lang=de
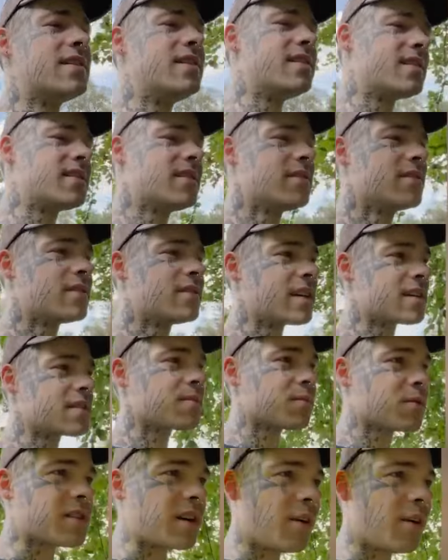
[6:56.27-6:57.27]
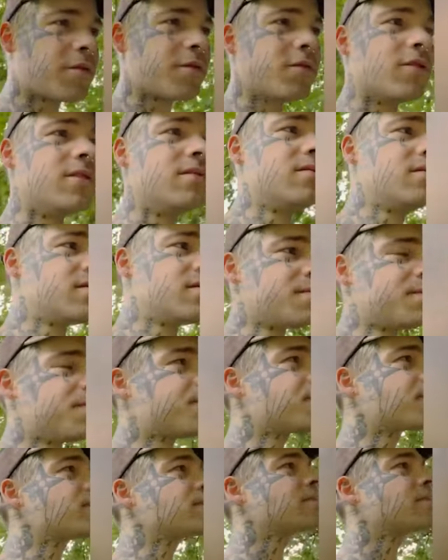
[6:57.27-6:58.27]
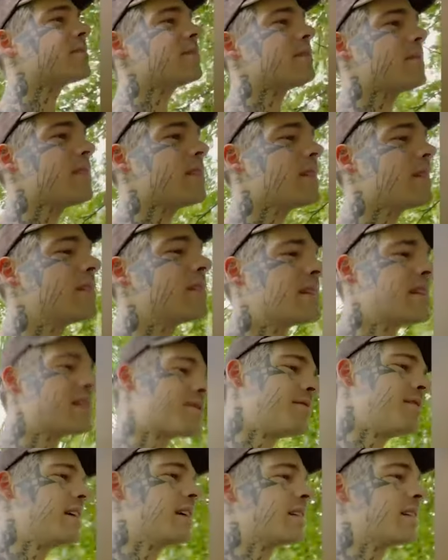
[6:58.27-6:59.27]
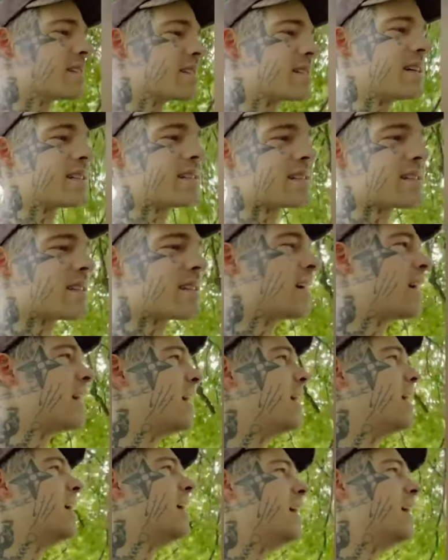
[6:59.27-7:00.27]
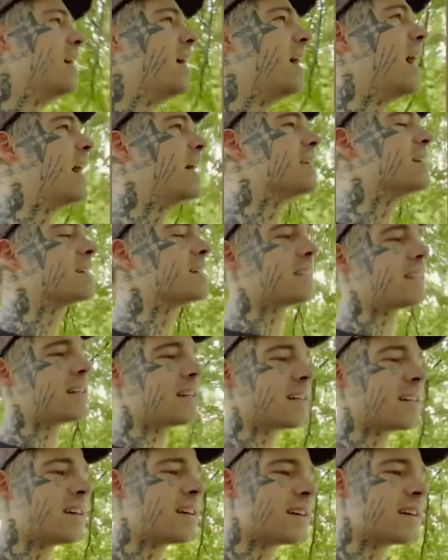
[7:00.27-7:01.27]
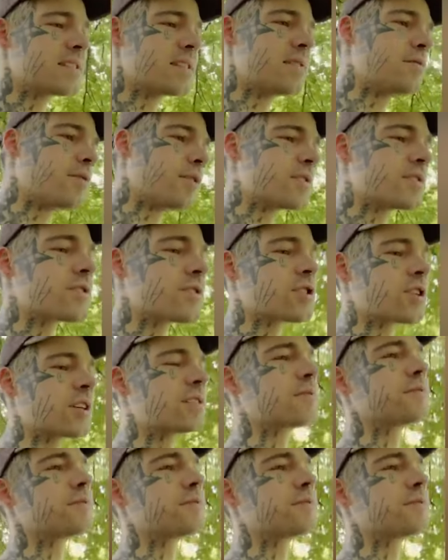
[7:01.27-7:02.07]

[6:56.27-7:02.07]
nicht und das muss aufhören. Und deswegen ist jetzt einer der sinnvollsten Schritte